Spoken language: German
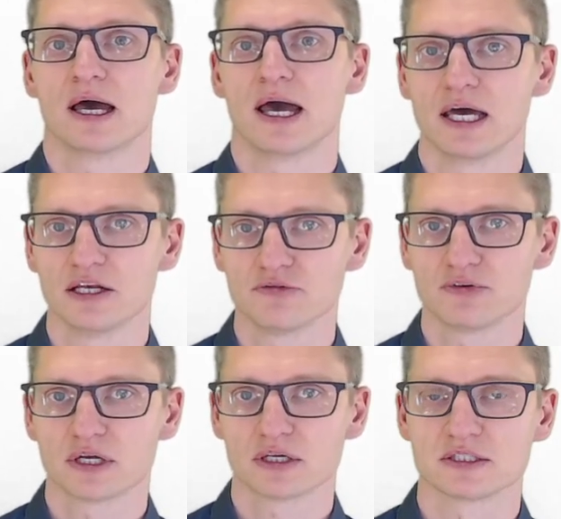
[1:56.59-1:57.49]

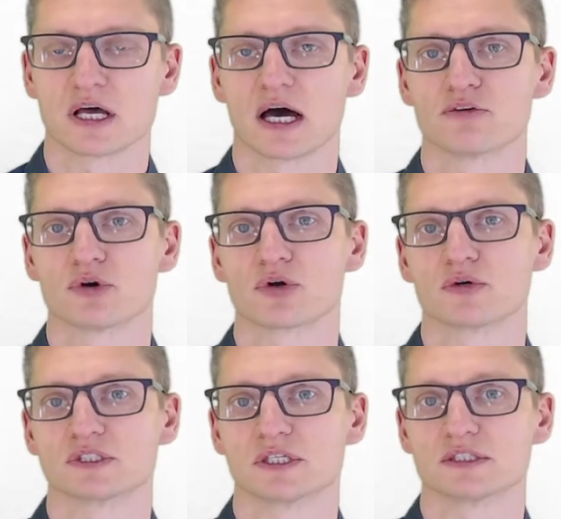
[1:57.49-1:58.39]
entweder diese
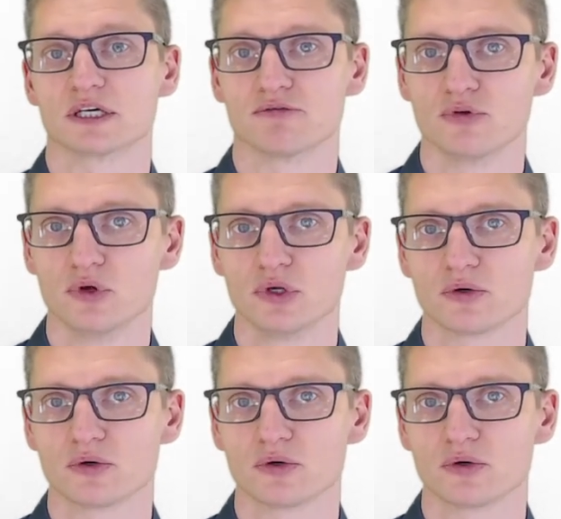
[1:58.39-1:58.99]
Anforderung ist jetzt erfüllt